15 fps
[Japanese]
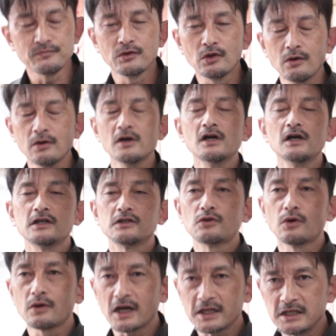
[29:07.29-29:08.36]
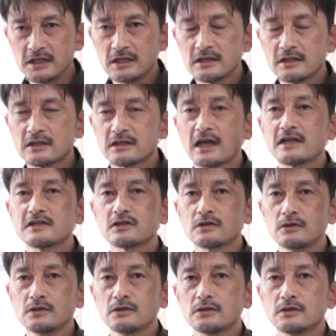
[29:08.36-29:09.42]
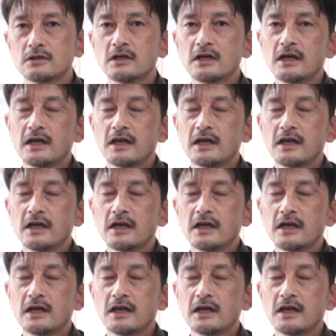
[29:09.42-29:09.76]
の動画に対する、